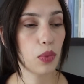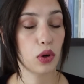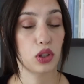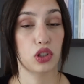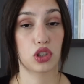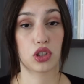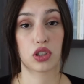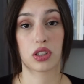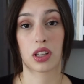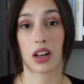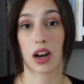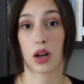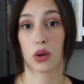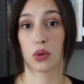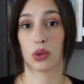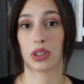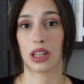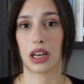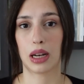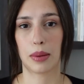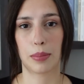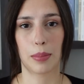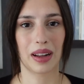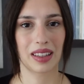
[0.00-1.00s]
poi ci saranno
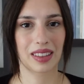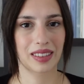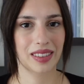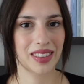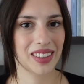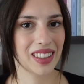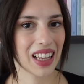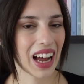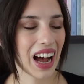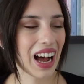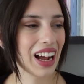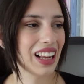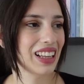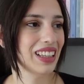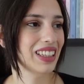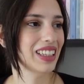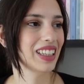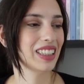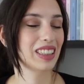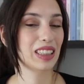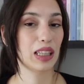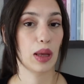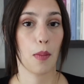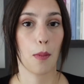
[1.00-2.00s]
delle battaglie,
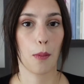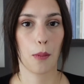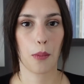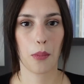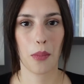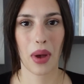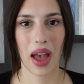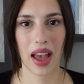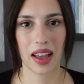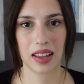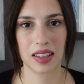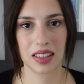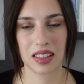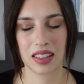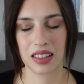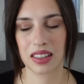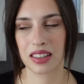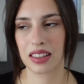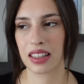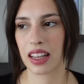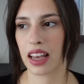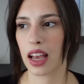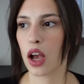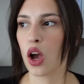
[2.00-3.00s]
avamaglie,
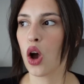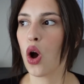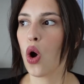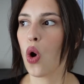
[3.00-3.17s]
tempeste,